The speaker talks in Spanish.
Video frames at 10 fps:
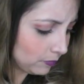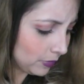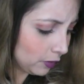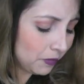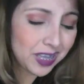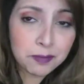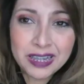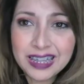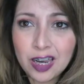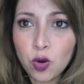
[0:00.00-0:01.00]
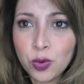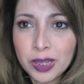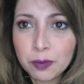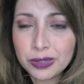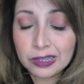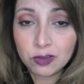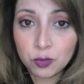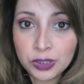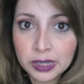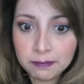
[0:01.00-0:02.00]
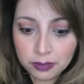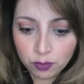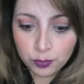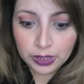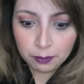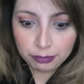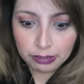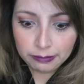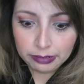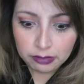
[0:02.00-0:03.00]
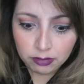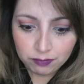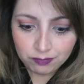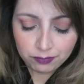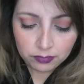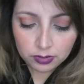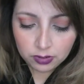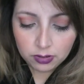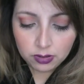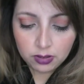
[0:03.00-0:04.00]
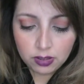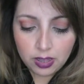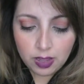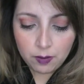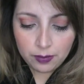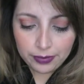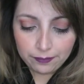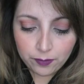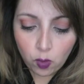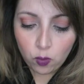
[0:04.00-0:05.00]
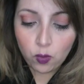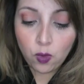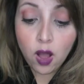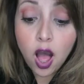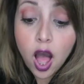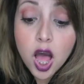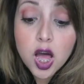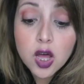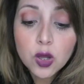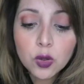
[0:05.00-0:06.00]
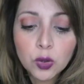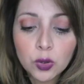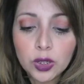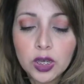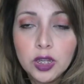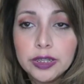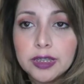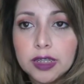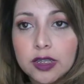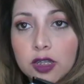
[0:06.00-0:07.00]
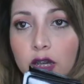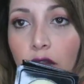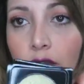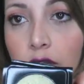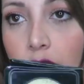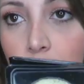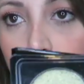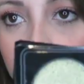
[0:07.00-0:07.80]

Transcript: Menos mal que me quité las uñas, porque con uñas menos hubiera podido abrirlo. Vamos a ver. ¡Wow! Look at this color.